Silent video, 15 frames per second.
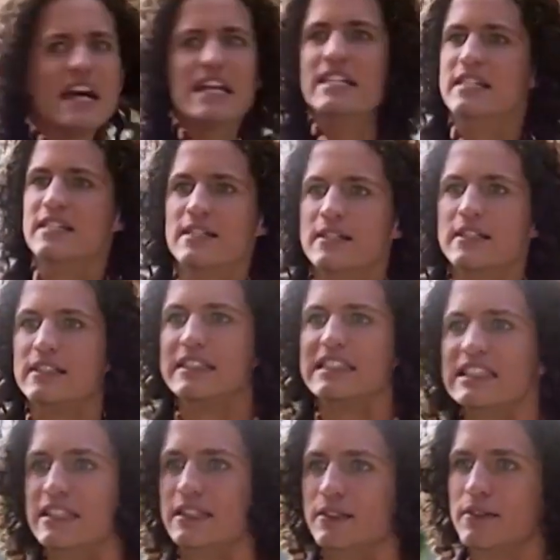Nein,
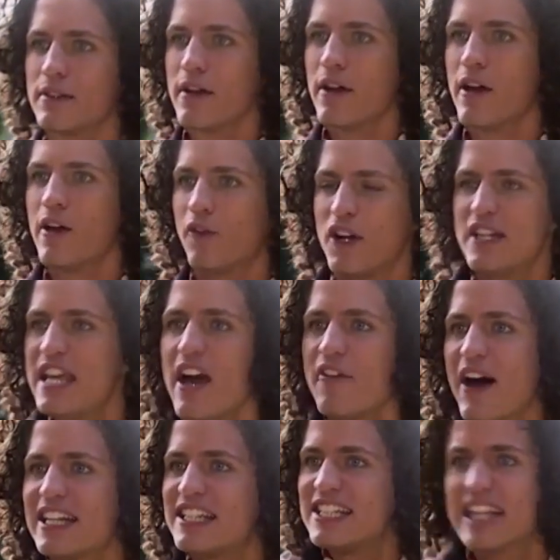nein. Von dir
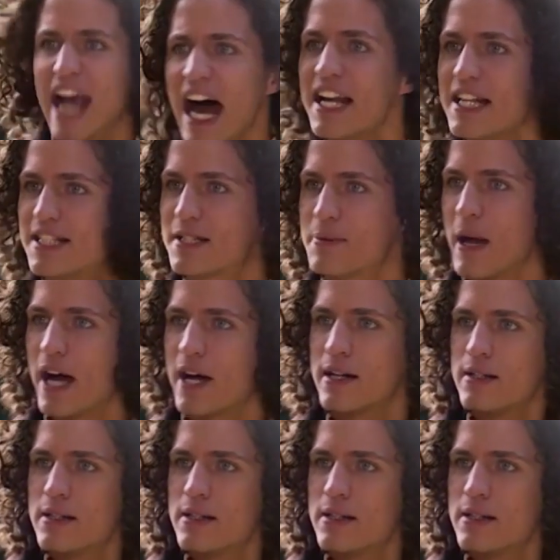erwarte ich gar nichts mehr.